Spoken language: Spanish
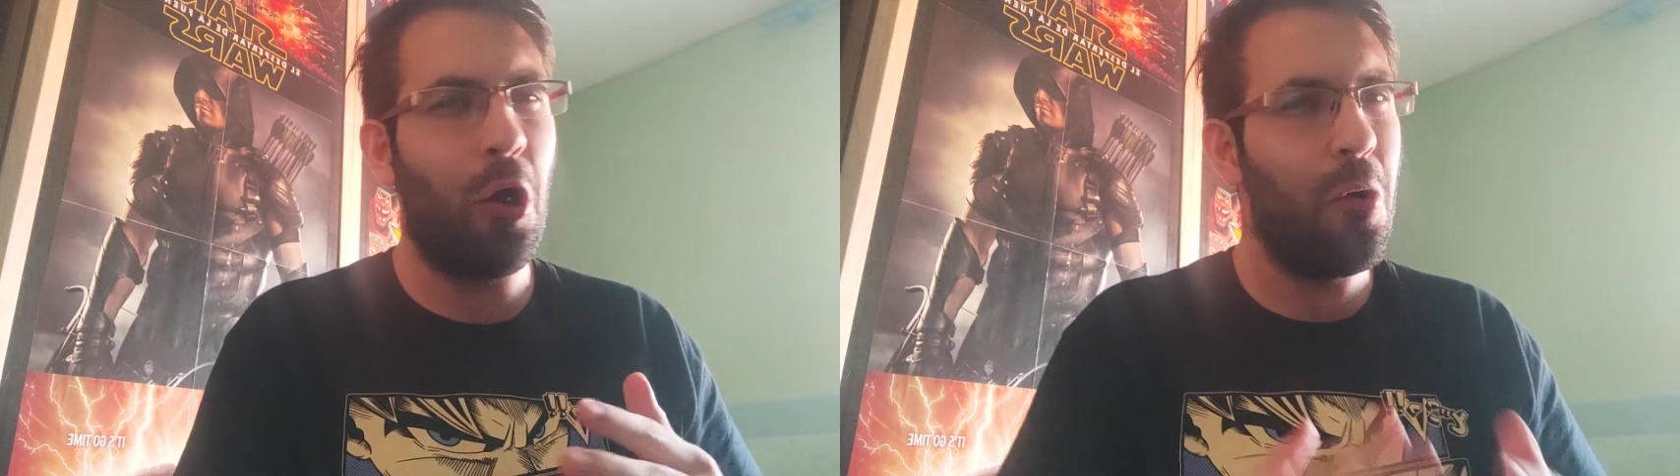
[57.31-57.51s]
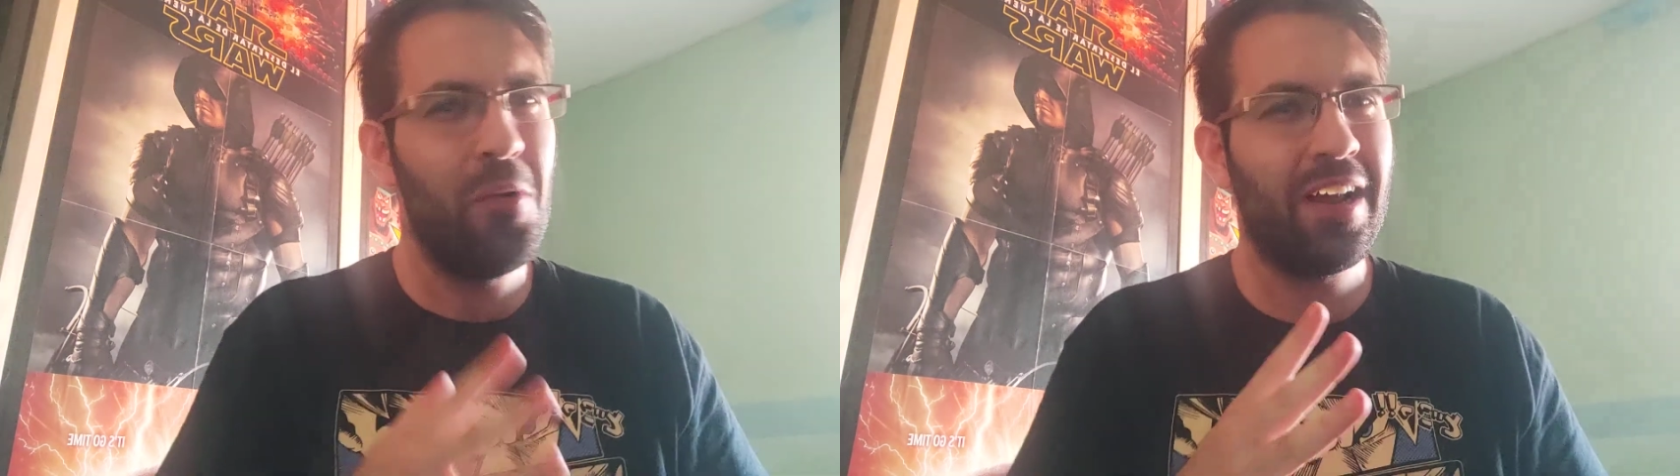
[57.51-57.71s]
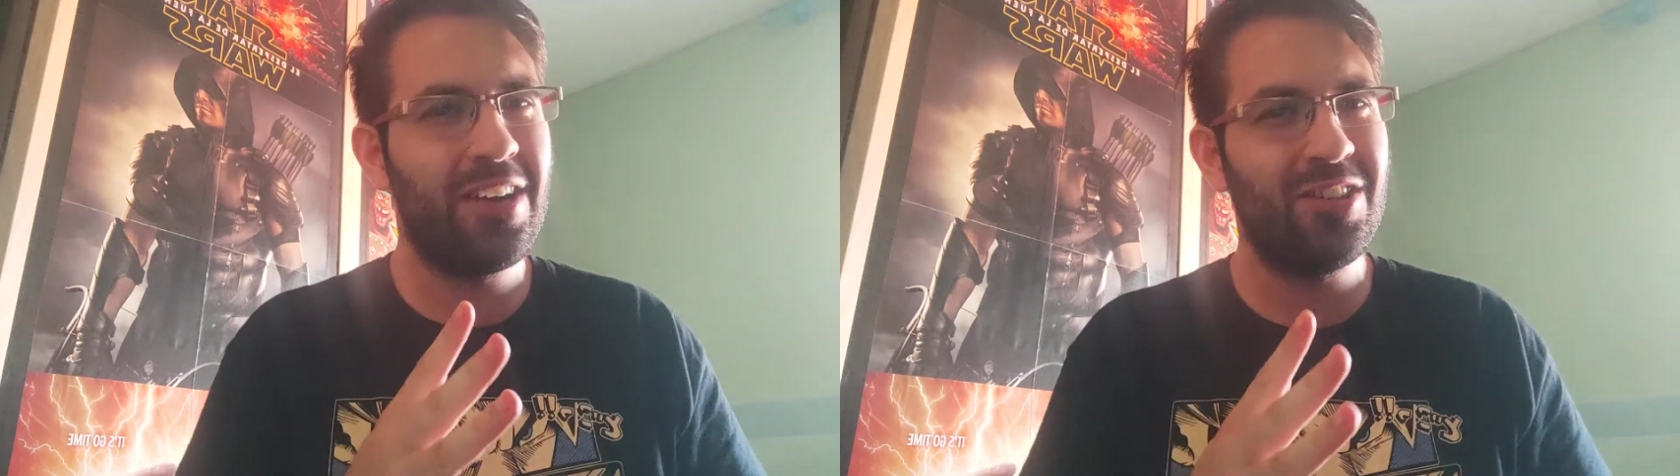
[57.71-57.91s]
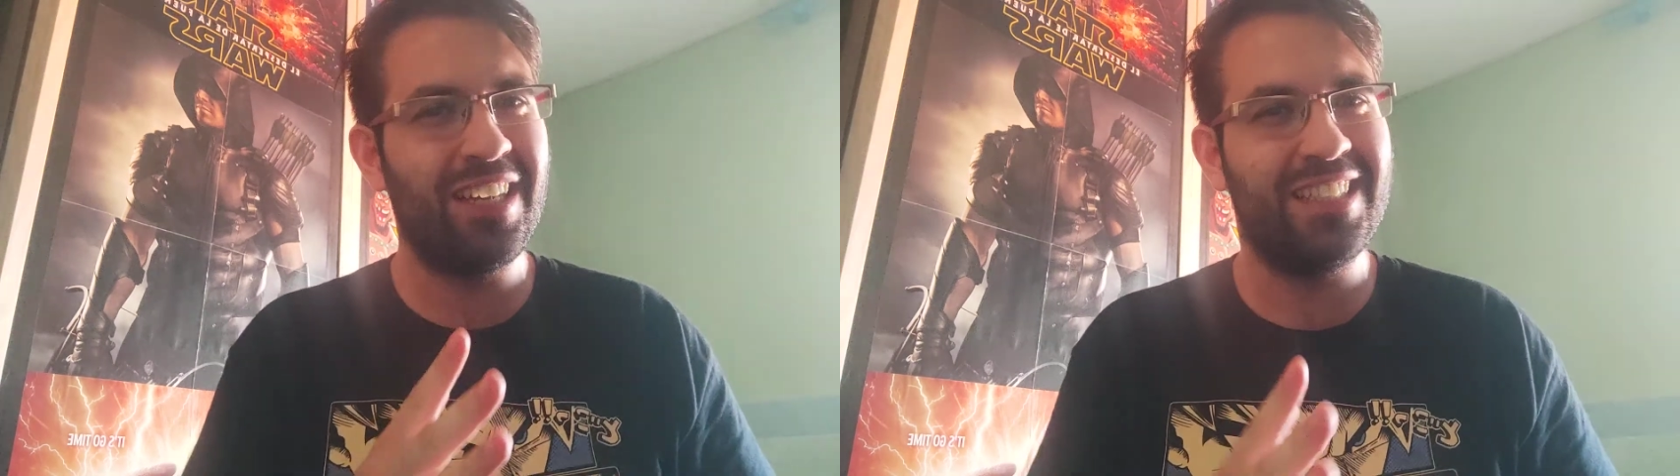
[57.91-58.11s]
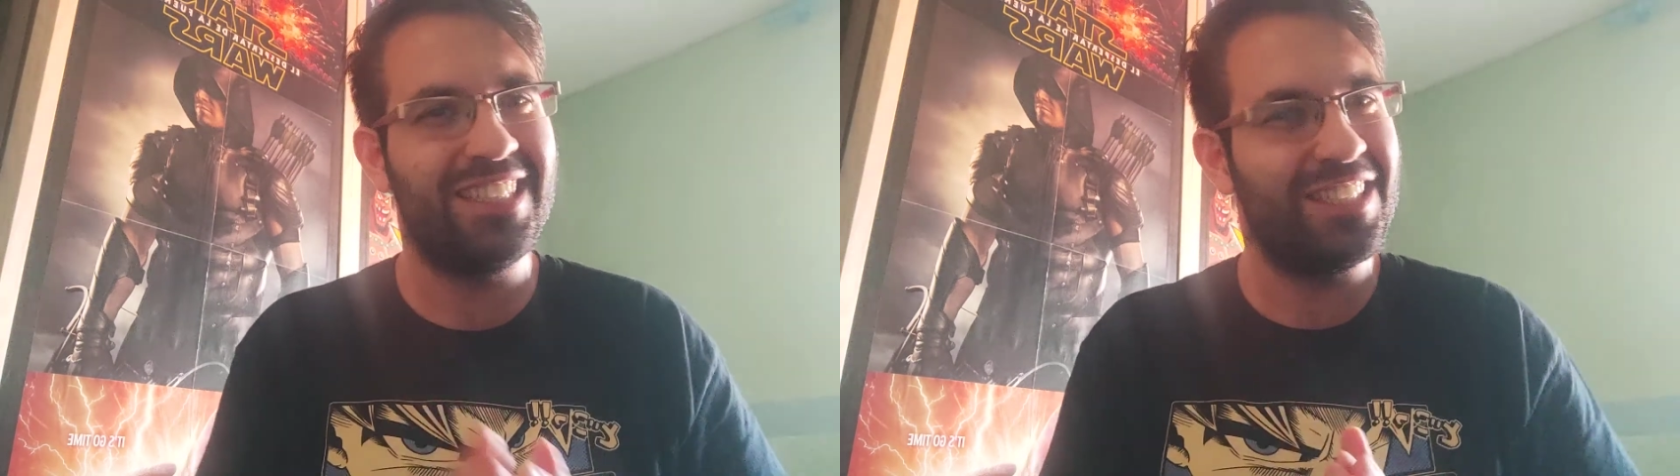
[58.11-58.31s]
o una
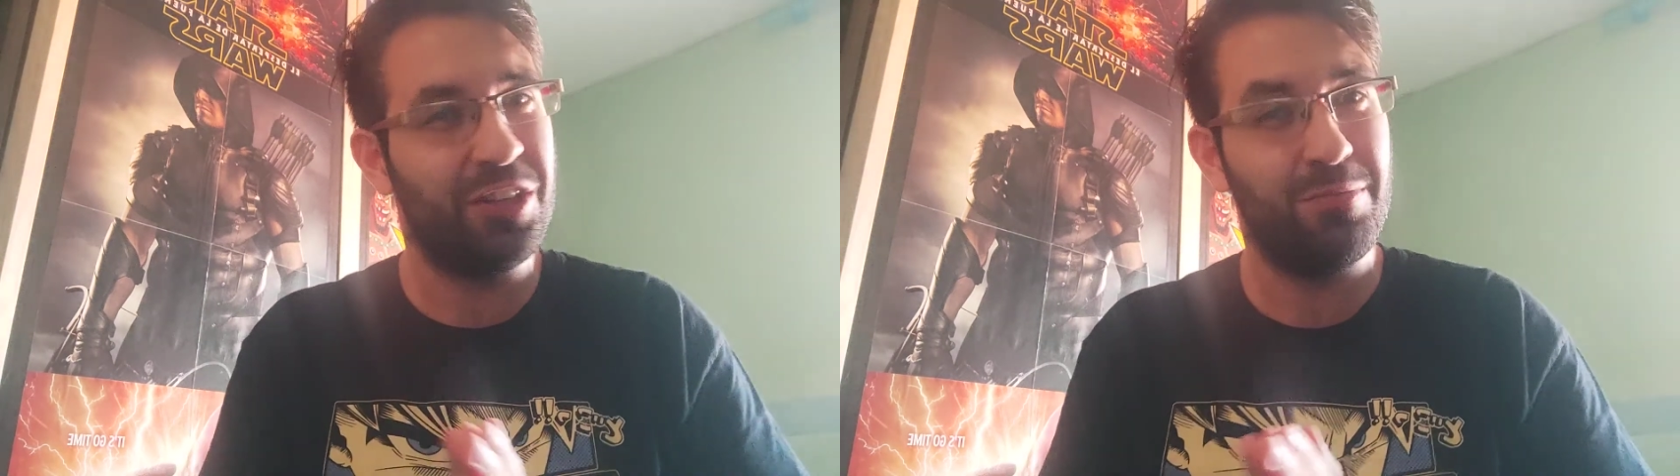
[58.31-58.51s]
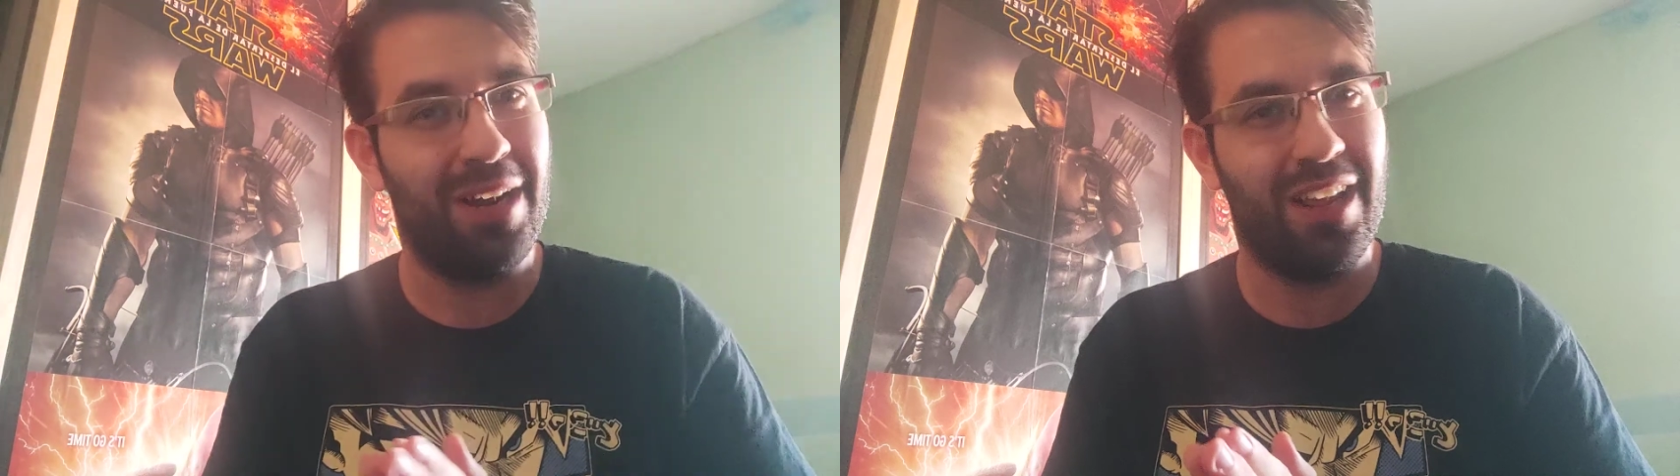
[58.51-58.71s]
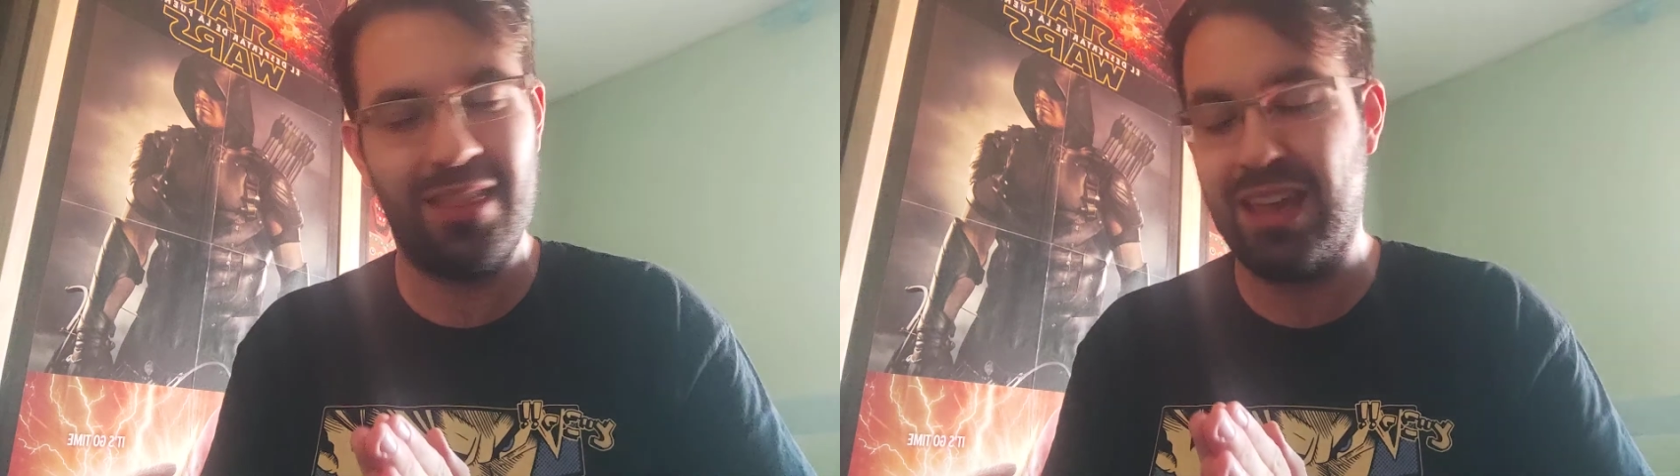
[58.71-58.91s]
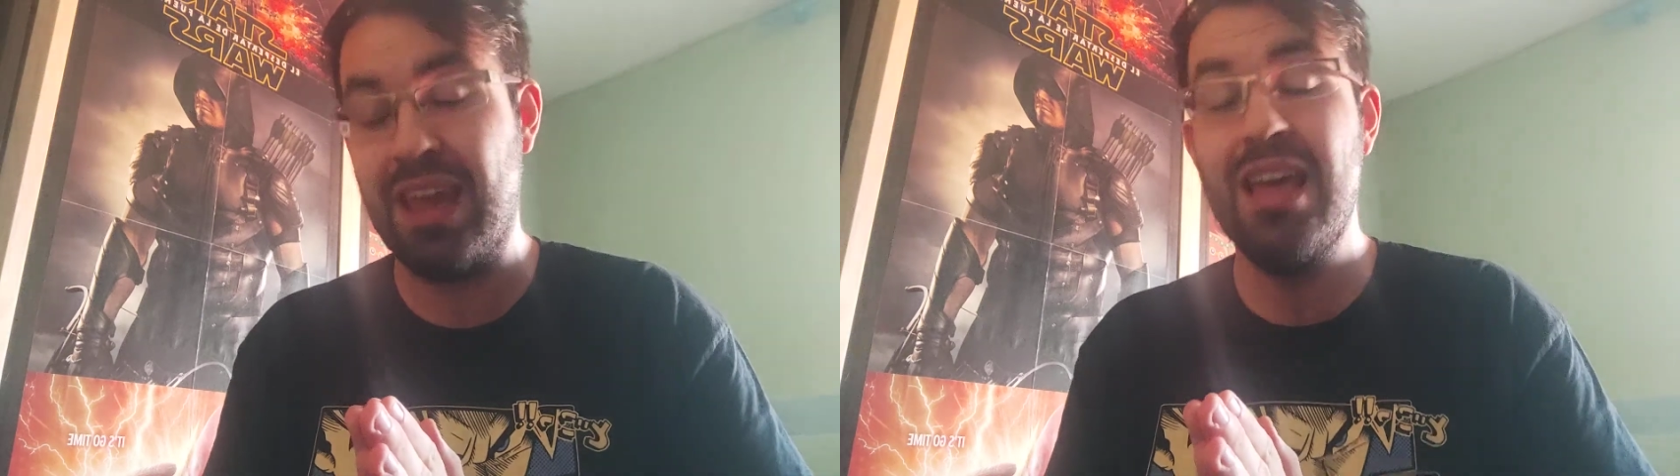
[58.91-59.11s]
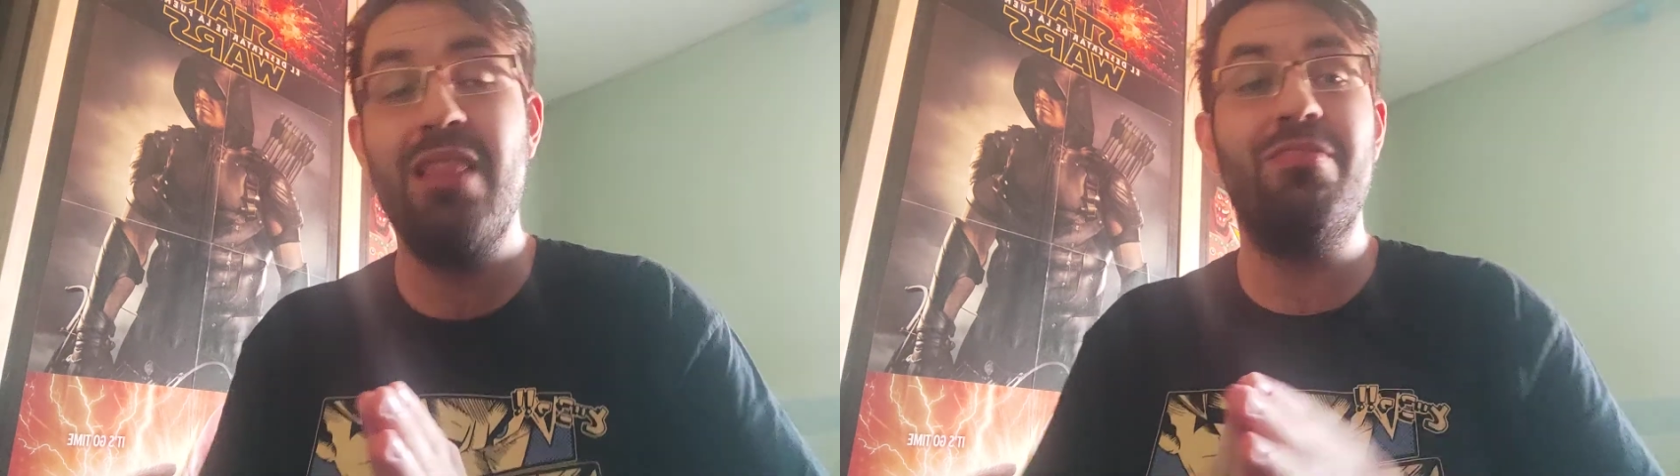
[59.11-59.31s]
cosa así. ¿Qué os parece?